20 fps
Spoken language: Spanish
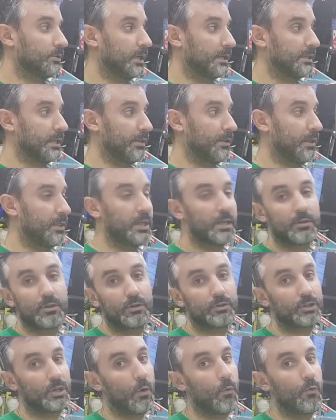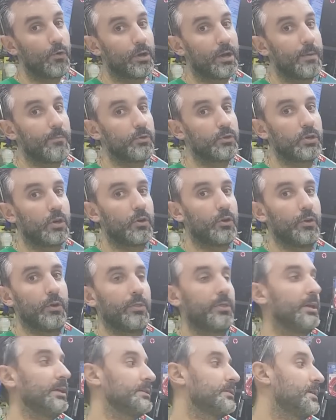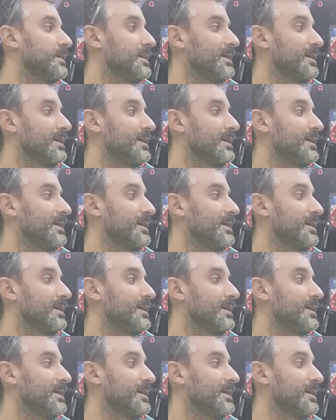se está diciendo, seguro que mucho lo conocéis.